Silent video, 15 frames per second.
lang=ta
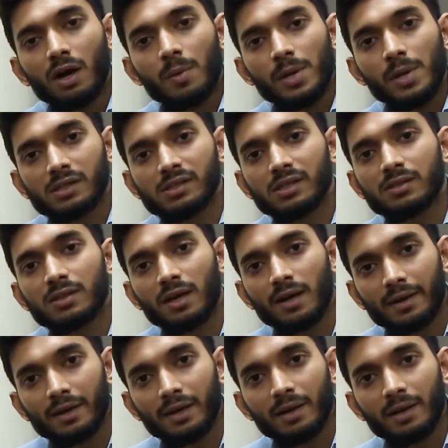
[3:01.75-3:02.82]
அப்படி அட்ஜஸ்ட்
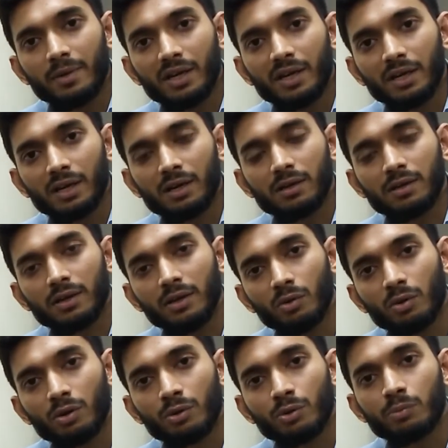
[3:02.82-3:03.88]
ஆகலை அப்படின்னா
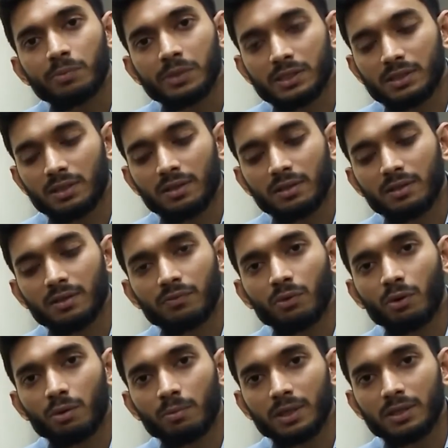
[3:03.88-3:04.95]
இன்னொரு டூ மினிட்ஸ் எடுத்து
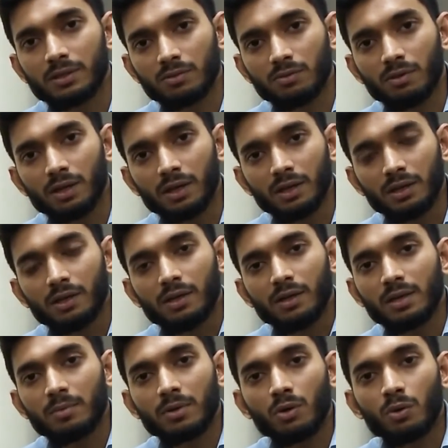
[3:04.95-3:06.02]
ஃபோர் மினிட்ஸ்க்குள்ளே
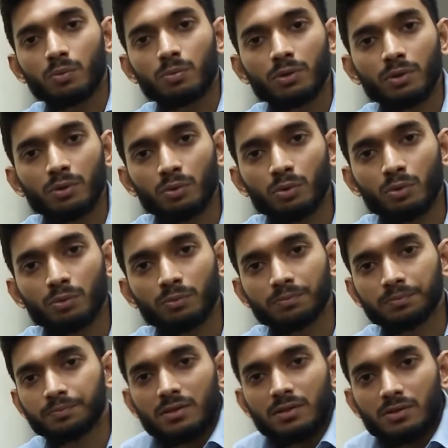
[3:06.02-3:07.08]
வந்து நமக்கு அவுட்புட்டை கொடுக்கும்
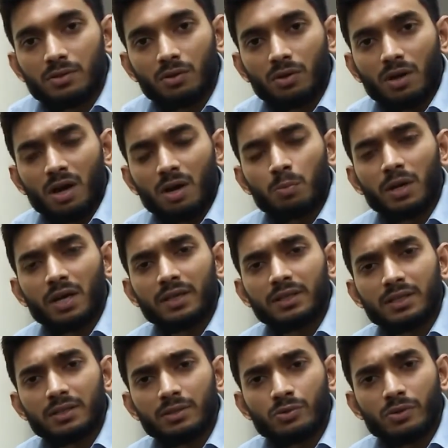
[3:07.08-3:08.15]
ஸோ நார்மலாக இந்த
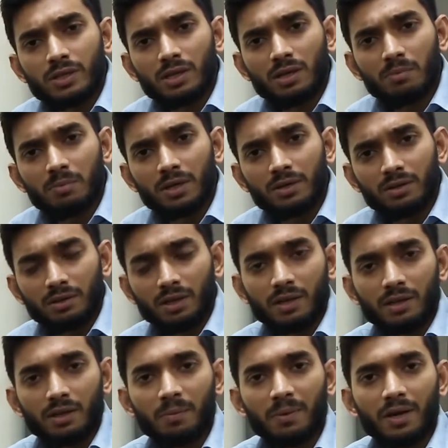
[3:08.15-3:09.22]
சுச்சுவேஷனில் மட்டும்தான்
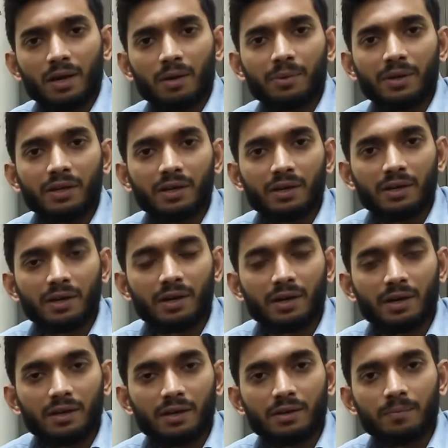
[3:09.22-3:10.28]
இது இப்படியா அப்படின்னு கேட்டால்
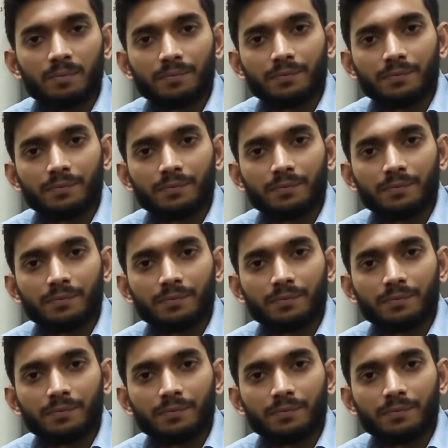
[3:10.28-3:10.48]
கிடையாது